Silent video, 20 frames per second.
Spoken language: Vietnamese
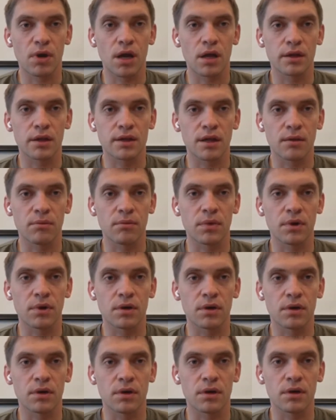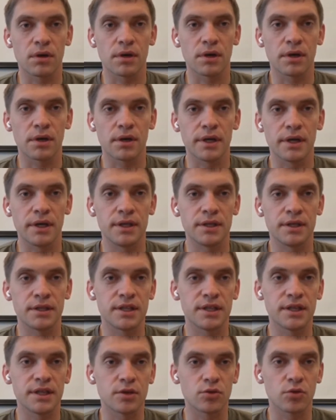Fedorov, thị trưởng của một
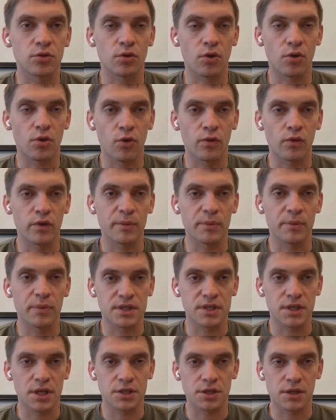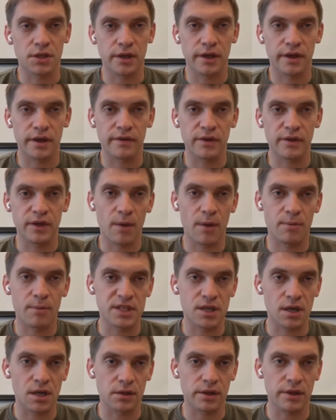thành phố hạng trung của Ukraine, cho
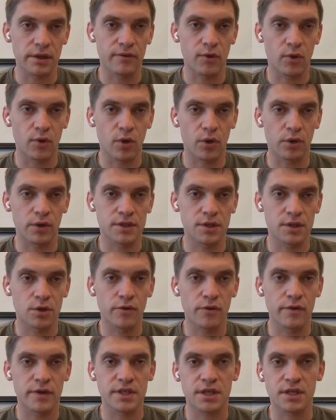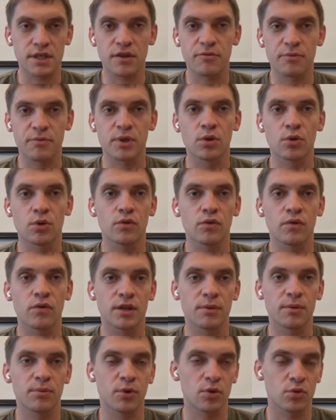biết ông đã nhận được thông tin từ các lực
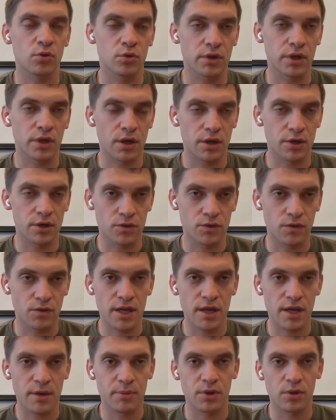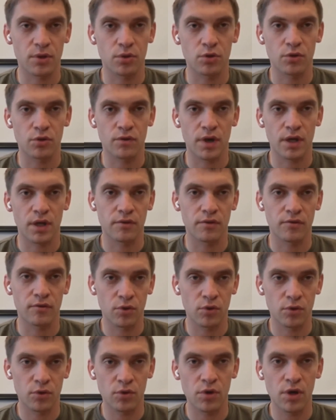lượng kháng chiến Ukraine rằng chiếc
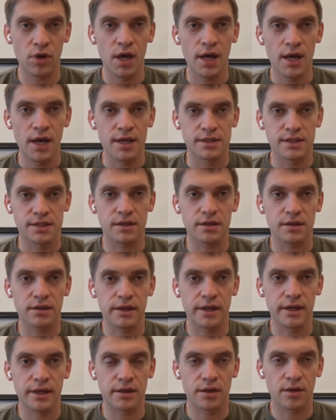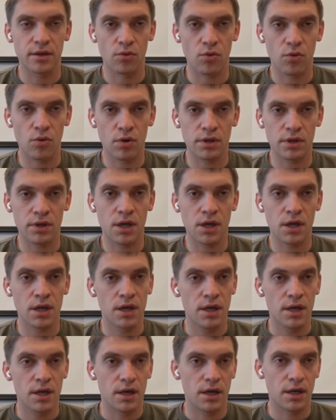xe của công tác viên hàng đầu địa
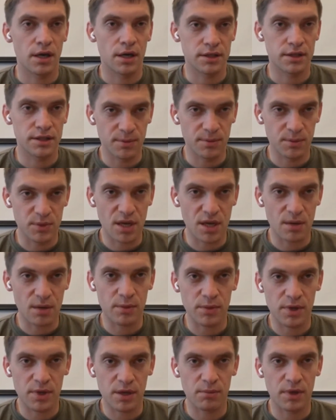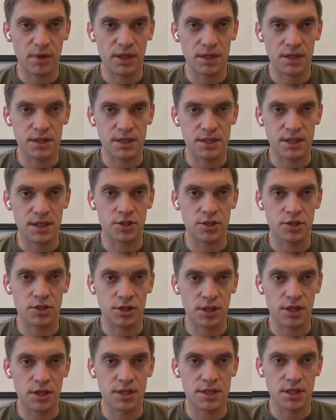phương Alina Sapunova
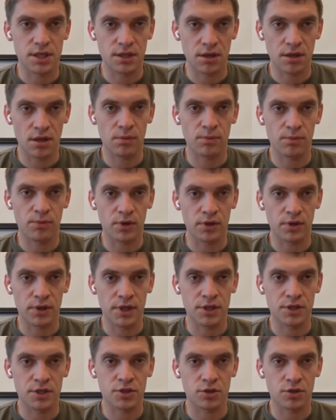đã bị phóng hỏa.